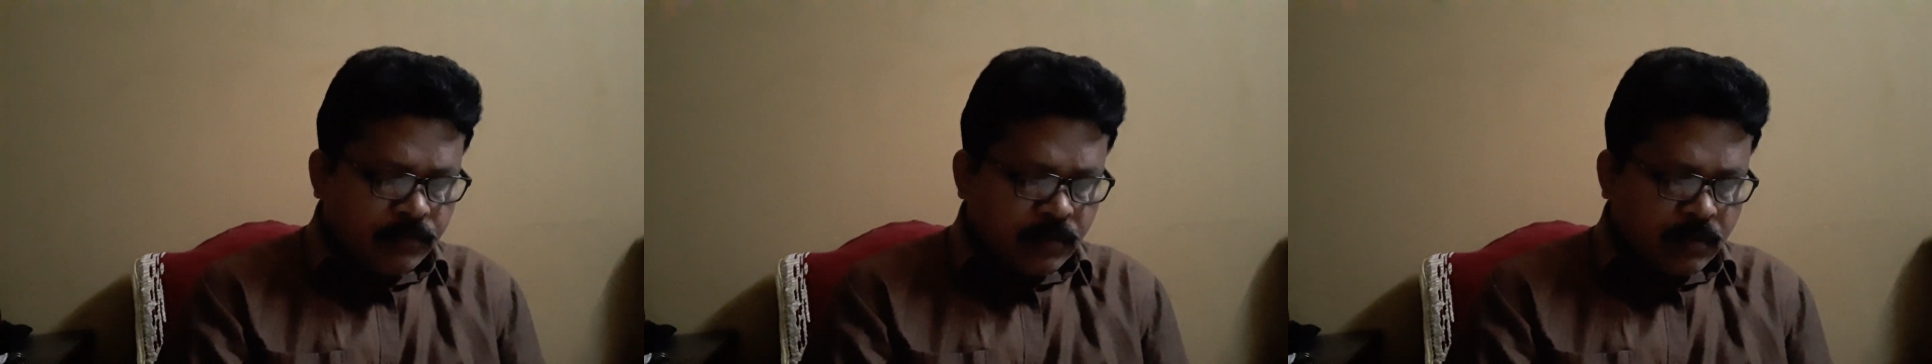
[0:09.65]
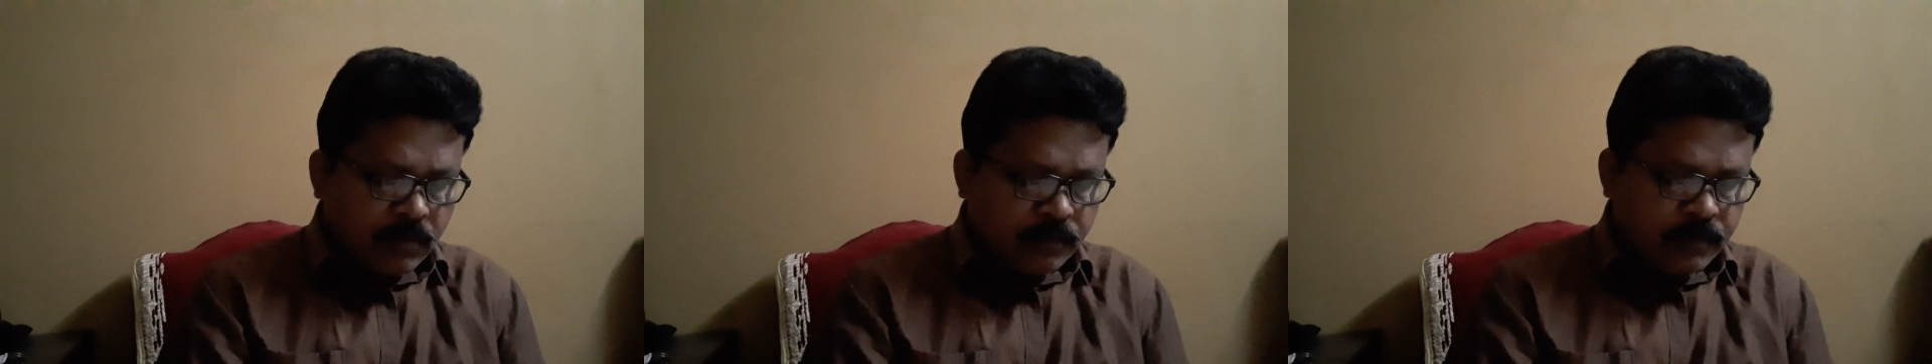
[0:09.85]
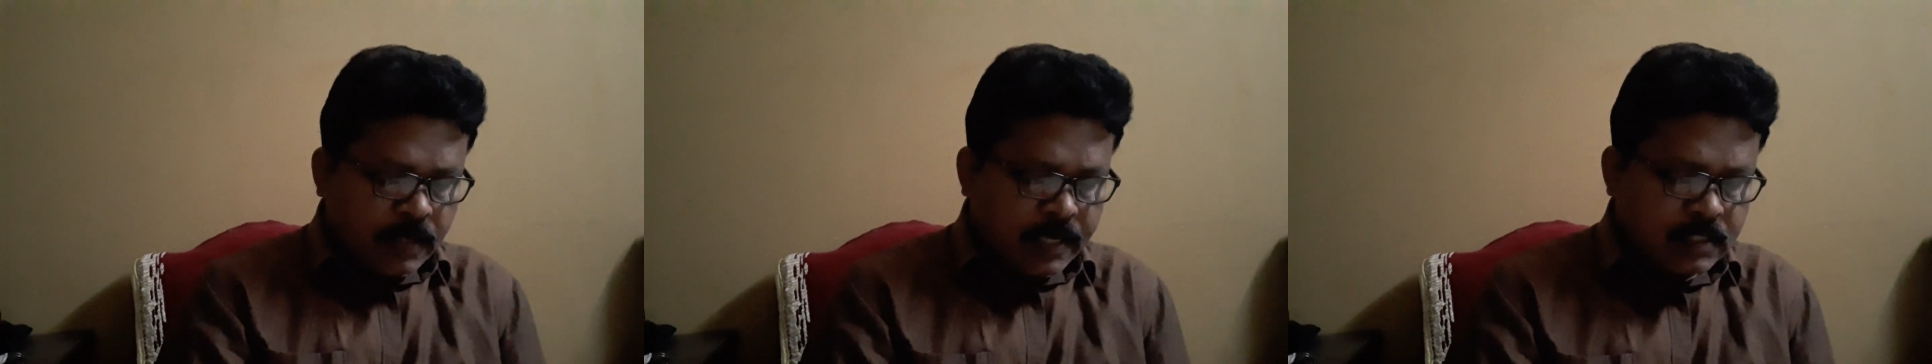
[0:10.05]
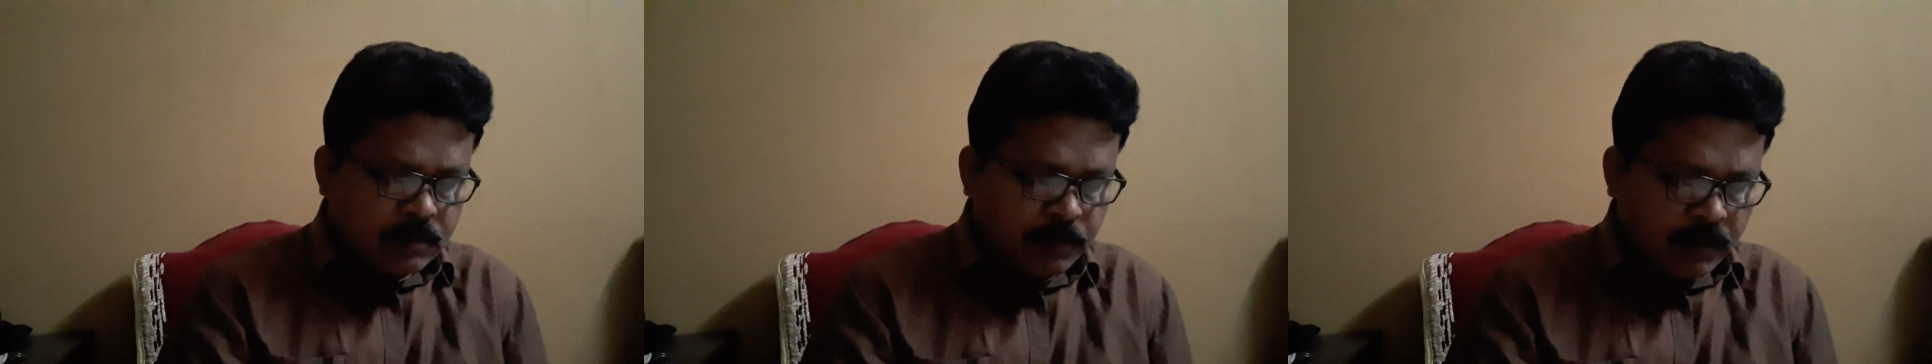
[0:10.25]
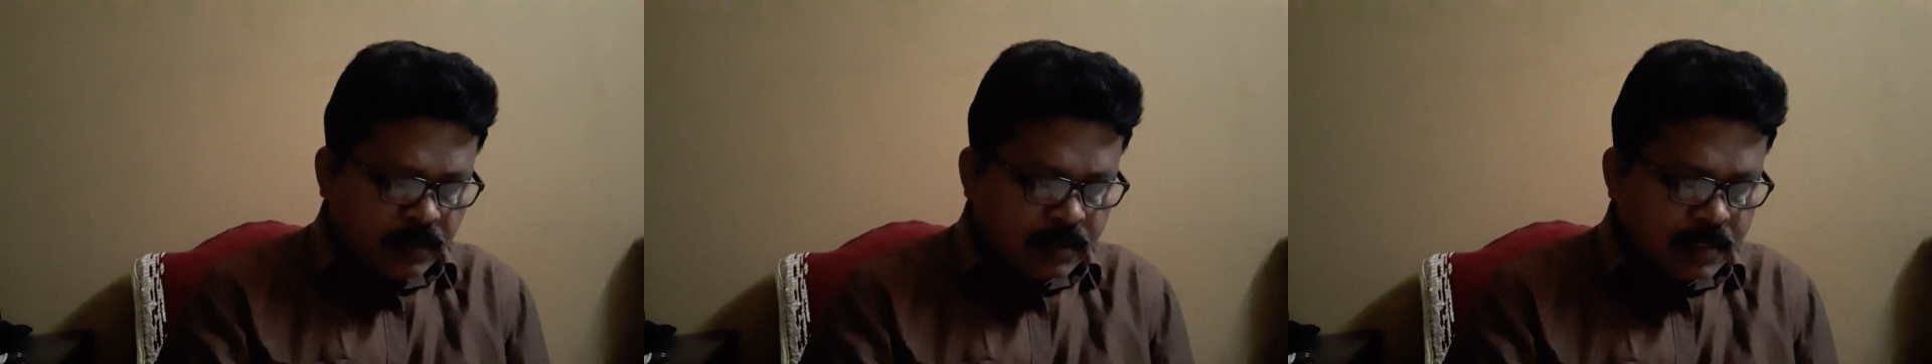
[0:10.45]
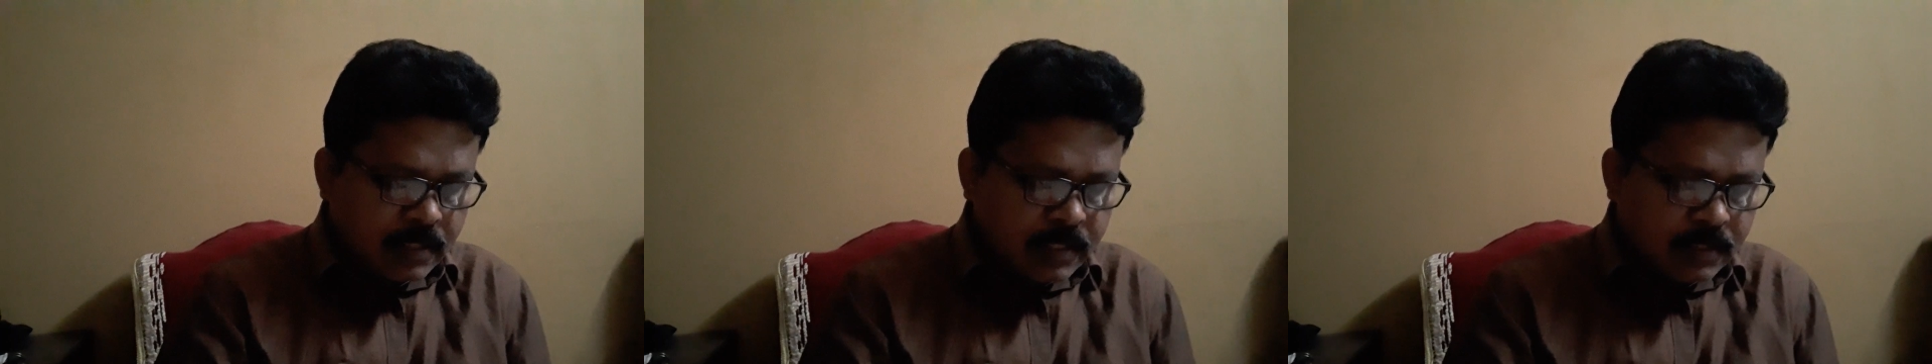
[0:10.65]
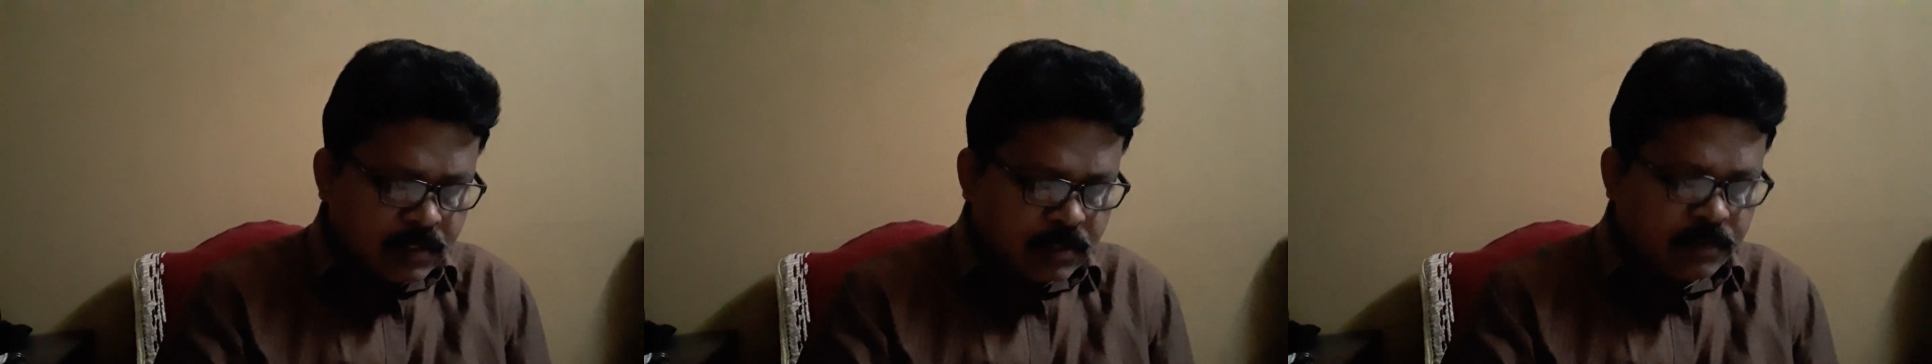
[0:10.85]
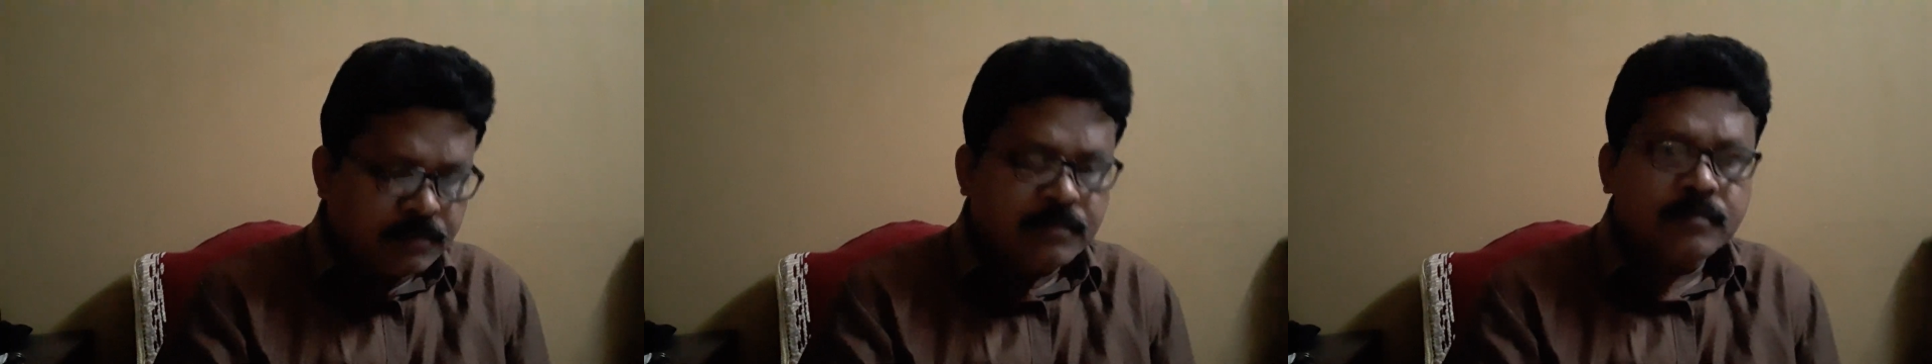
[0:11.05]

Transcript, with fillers: ఫోర్ హ్యాస్ బీన్ రిలీజ్డ్